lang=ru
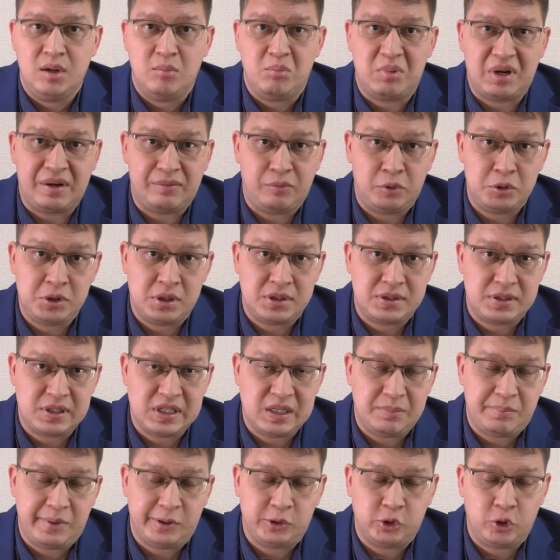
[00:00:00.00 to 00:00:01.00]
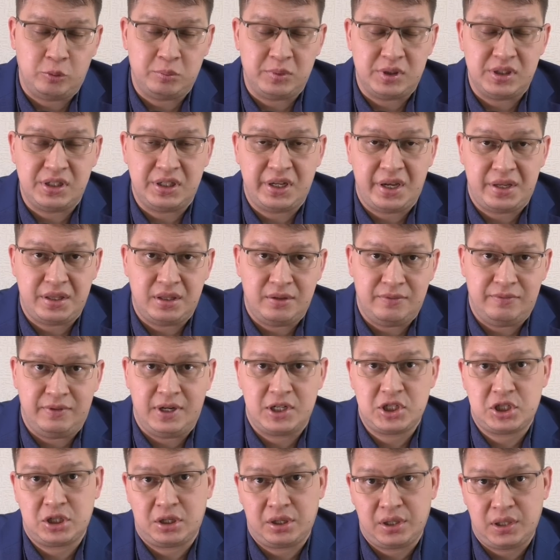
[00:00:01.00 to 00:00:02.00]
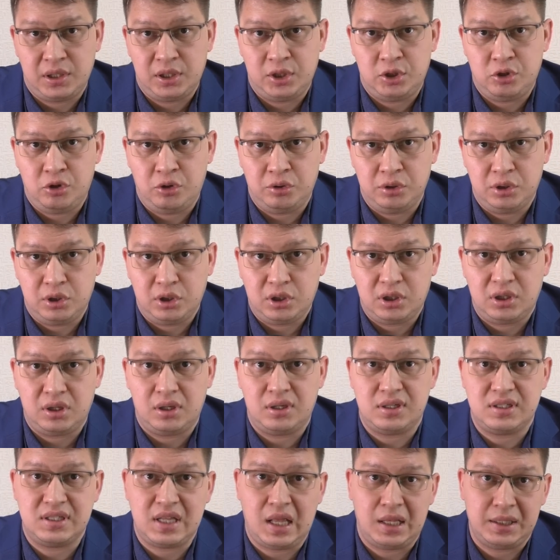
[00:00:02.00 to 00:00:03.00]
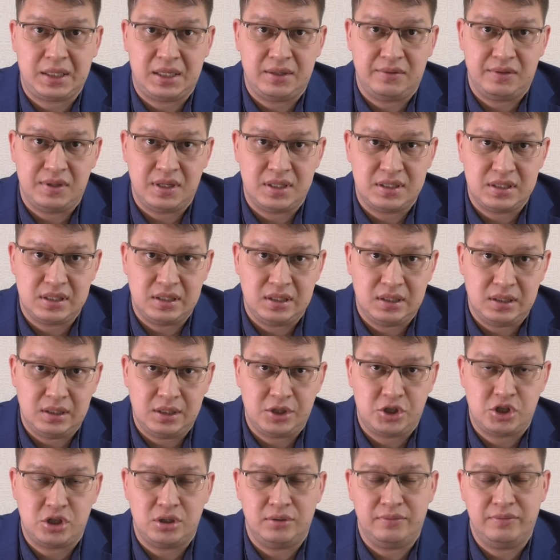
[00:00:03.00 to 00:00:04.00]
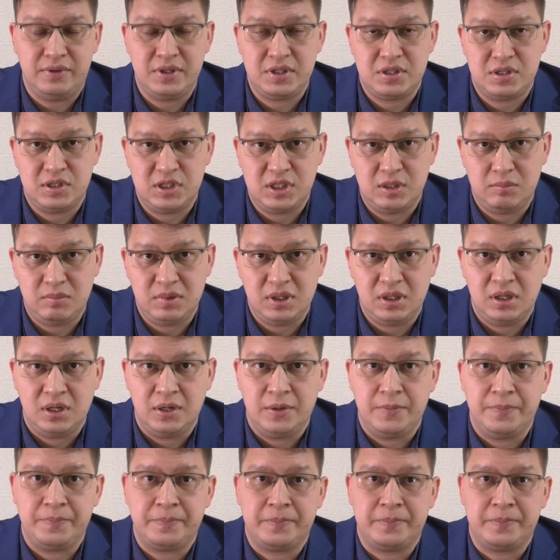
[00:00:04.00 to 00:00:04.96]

Проводятся ли подобные рейды в ваших регионах? Сталкивались ли лично вы с ними?